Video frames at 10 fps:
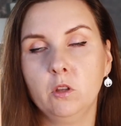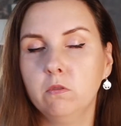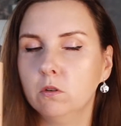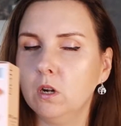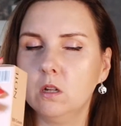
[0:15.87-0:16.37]
to
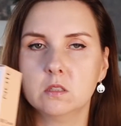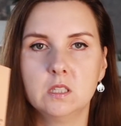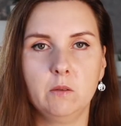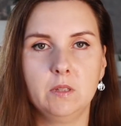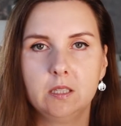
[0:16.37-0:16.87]
w ogóle on
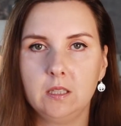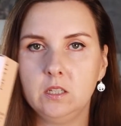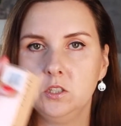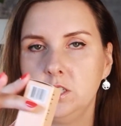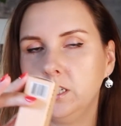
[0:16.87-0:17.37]
stał na
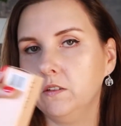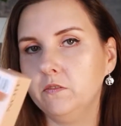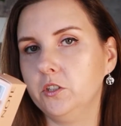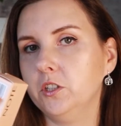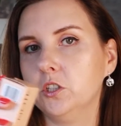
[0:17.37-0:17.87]
stędzie
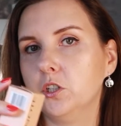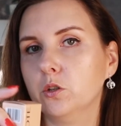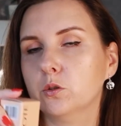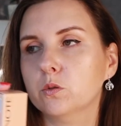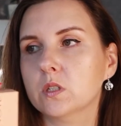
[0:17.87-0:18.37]
takim, wiecie, na
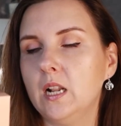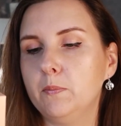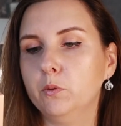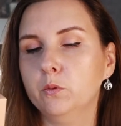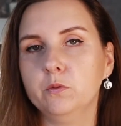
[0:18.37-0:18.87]
środku
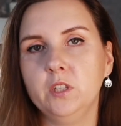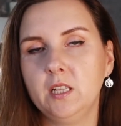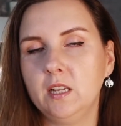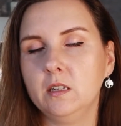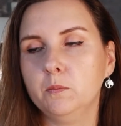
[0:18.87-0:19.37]
sklepu, nie
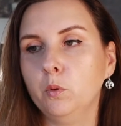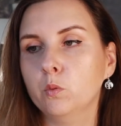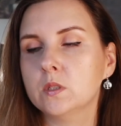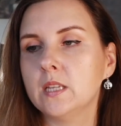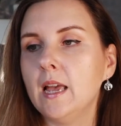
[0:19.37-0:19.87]
na
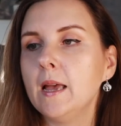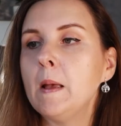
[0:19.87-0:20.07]
półce,